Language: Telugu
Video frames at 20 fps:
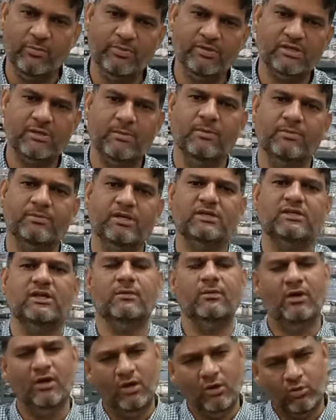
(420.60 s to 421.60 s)
టూ సెవెంటీ ఫైవ్
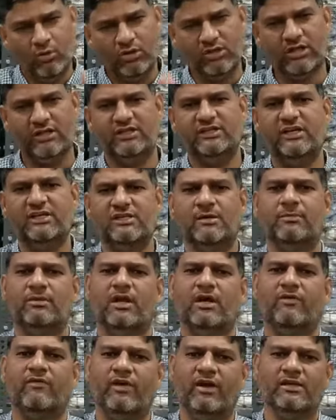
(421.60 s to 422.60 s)
రూపీస్కి మేము చేసాం
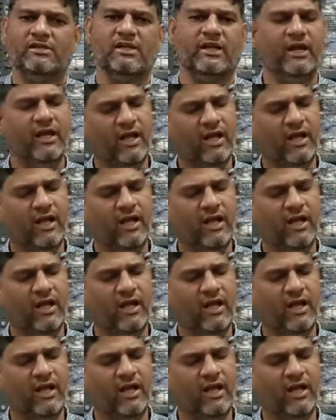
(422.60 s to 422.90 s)
కొద్దిగా జీఎస్ఎం